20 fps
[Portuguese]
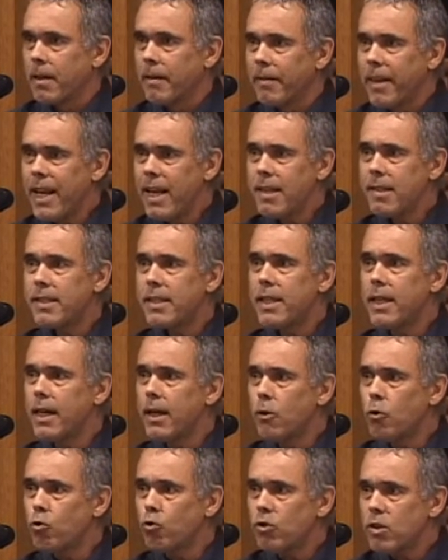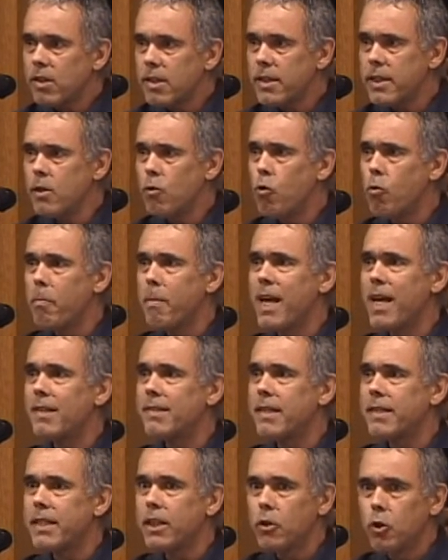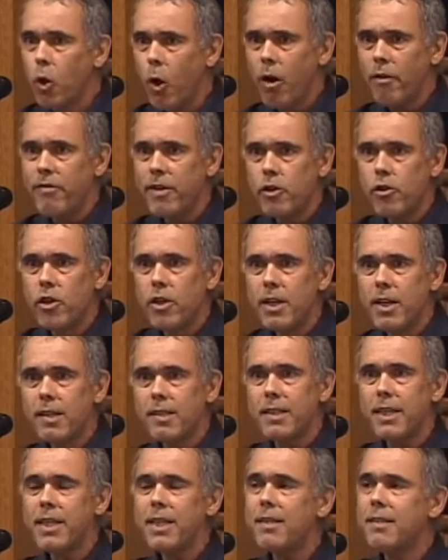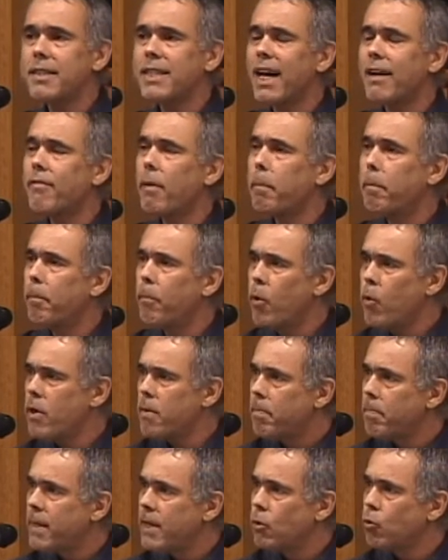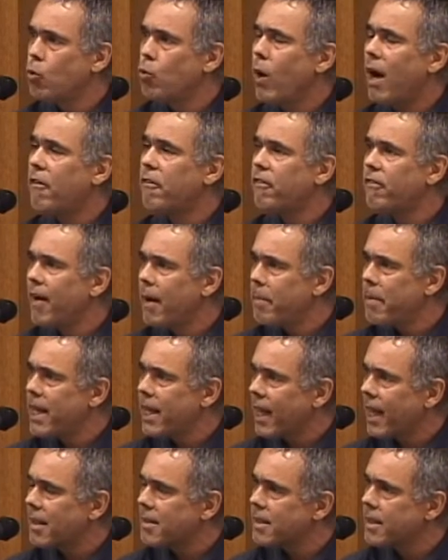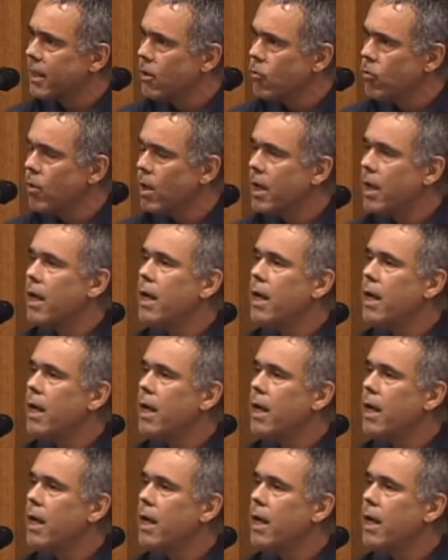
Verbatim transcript: treze anos, cinco meses e nove dias em que estava proibido a fabricação,